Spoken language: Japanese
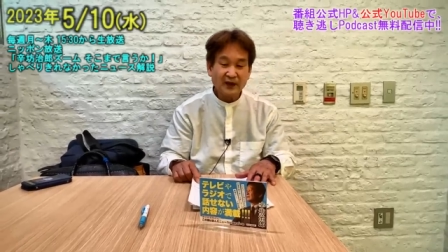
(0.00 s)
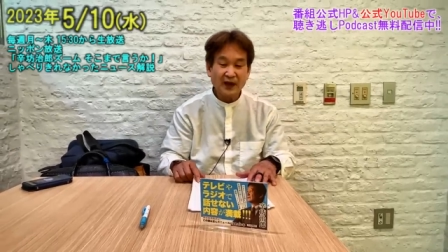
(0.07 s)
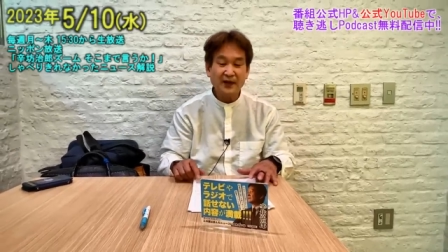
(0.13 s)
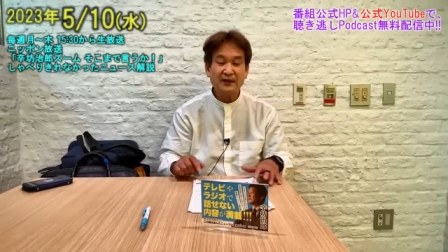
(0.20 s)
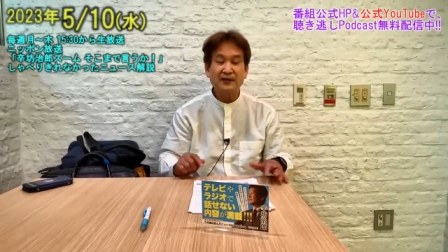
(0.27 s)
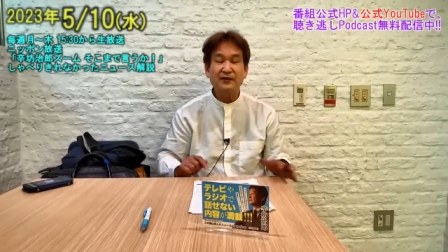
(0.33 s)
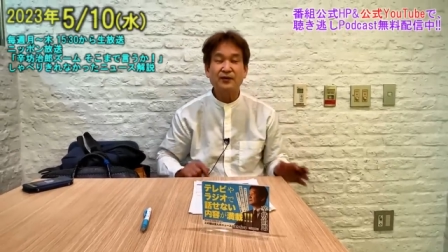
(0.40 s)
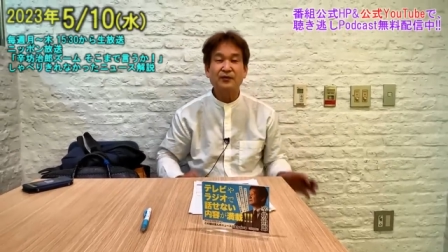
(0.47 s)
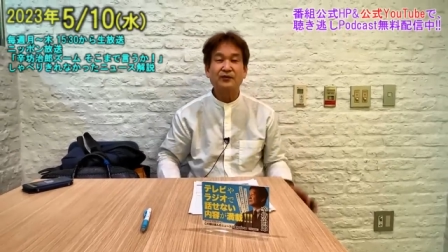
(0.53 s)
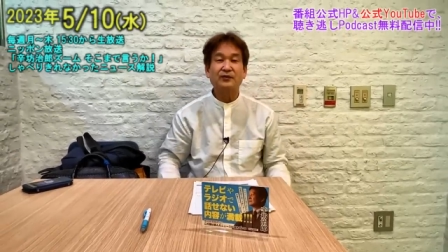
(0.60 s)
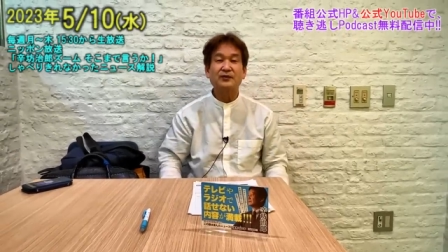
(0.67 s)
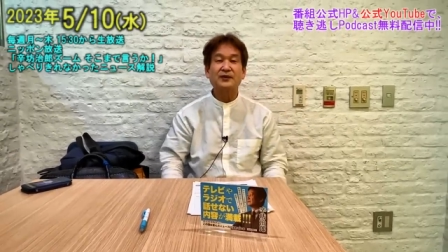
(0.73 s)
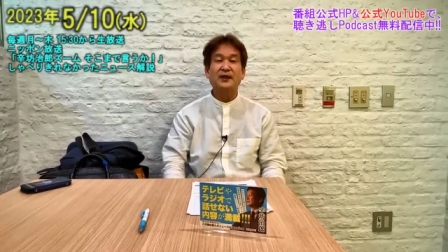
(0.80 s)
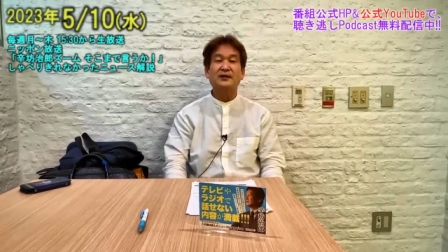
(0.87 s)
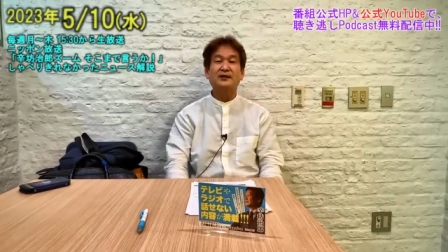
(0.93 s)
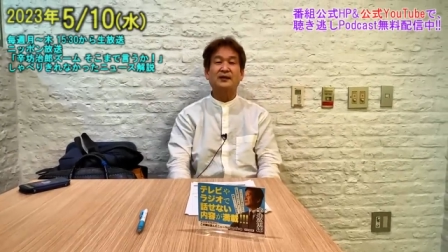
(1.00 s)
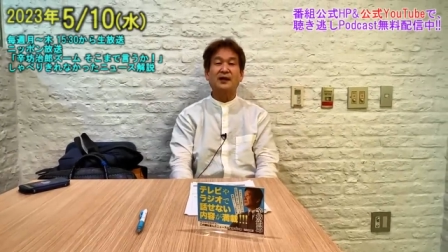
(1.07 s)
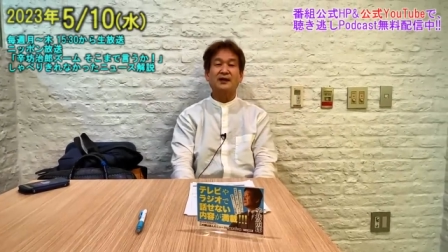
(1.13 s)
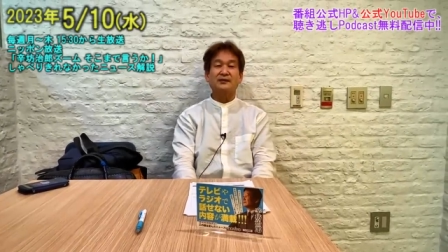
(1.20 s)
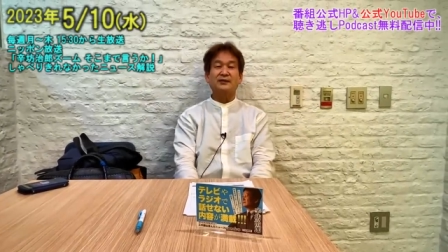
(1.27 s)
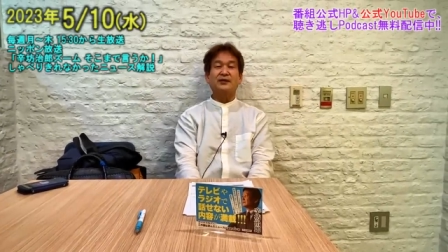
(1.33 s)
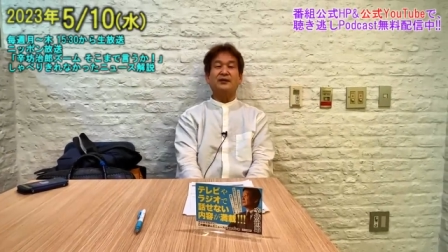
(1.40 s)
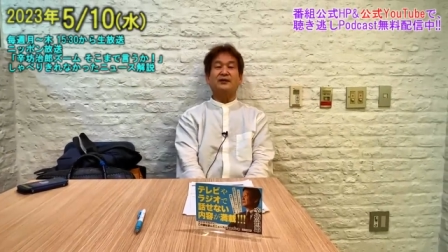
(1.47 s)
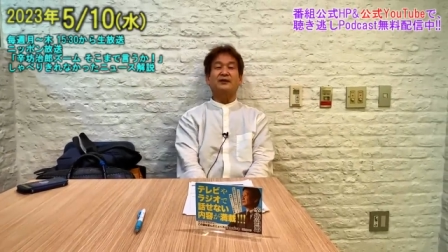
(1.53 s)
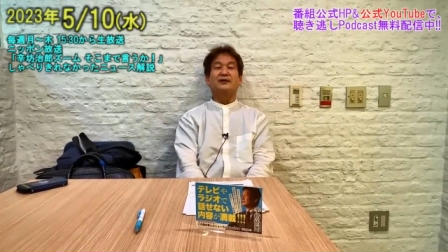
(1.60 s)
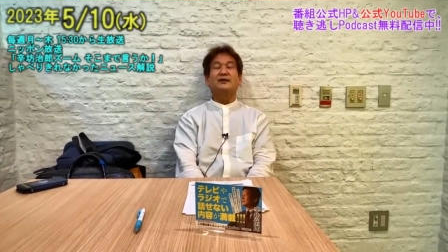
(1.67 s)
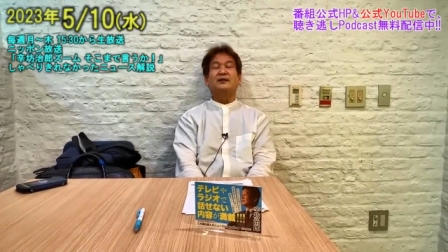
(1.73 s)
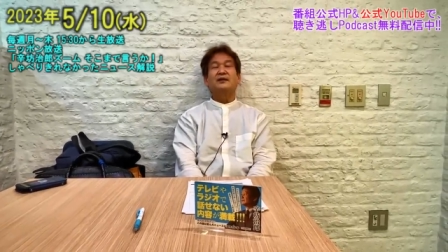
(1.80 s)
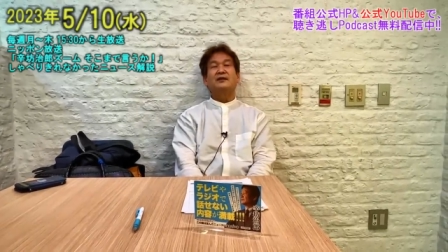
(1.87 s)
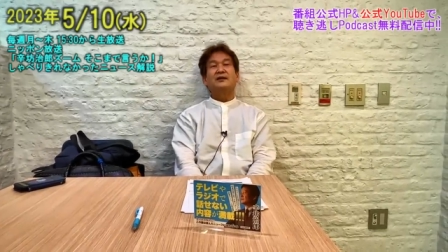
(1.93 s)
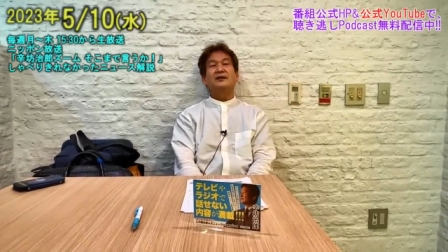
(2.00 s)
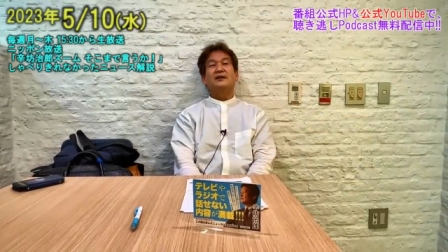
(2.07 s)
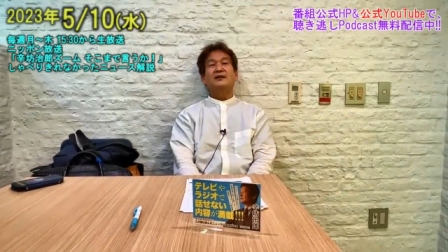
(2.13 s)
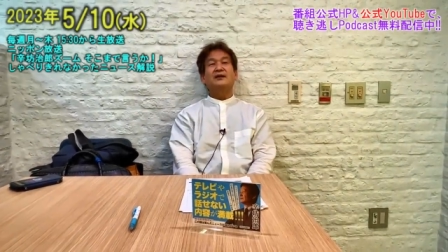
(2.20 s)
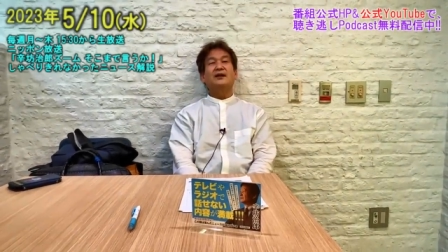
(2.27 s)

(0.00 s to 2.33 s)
はい今日大阪に帰る日、い